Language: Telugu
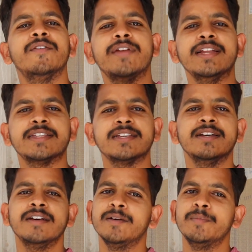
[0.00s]
ఫ్రెండ్స్
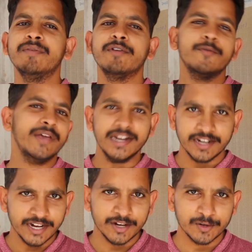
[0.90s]
బిఫోర్ వీ
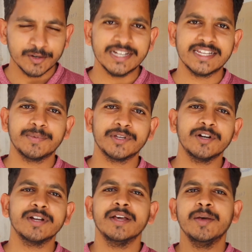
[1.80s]
ఎంట్రీ ఇన్ టు టుడేస్
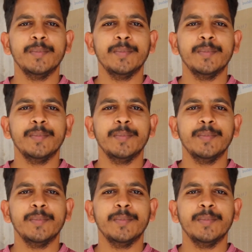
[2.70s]
ఎపిసోడ్